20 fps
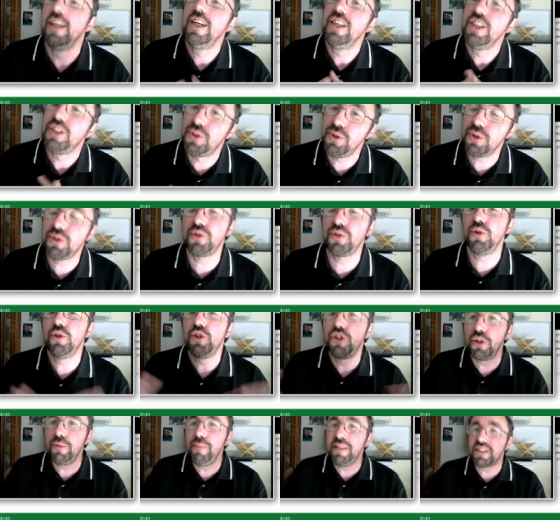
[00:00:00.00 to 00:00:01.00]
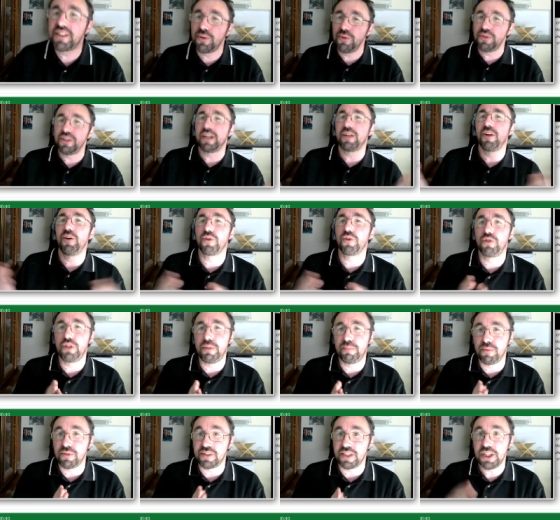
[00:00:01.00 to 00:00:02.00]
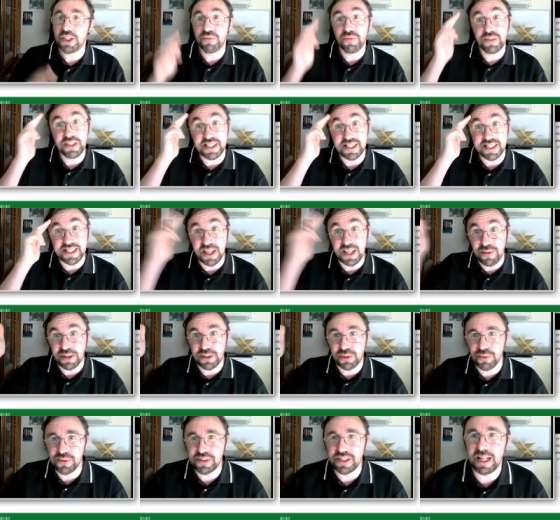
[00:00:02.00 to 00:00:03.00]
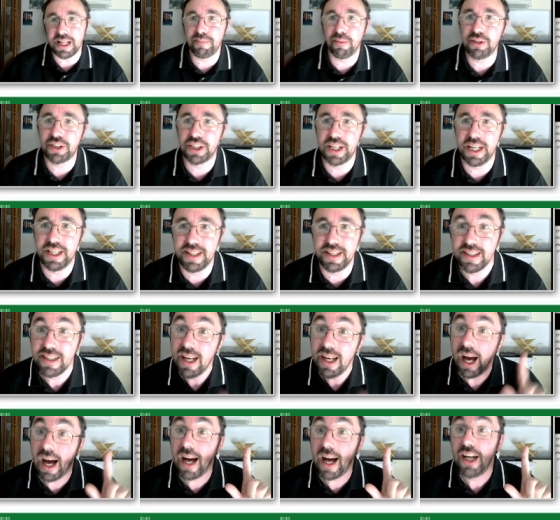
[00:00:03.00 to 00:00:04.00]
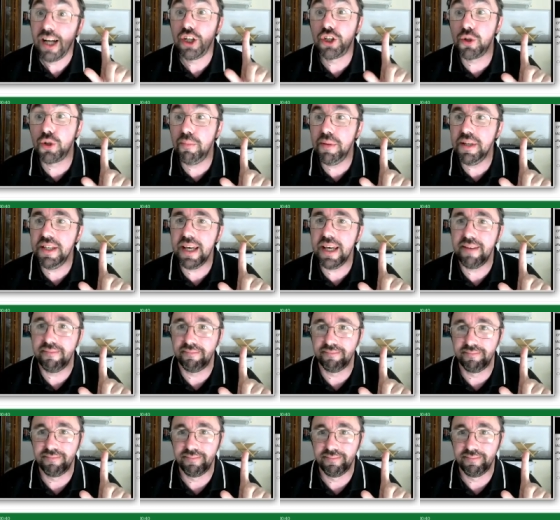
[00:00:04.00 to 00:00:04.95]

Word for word: Sur ce, je m'excuse à la que j'ai poussé. Je vous dis salut à tous et à la prochaine. Ah, j'oubliais.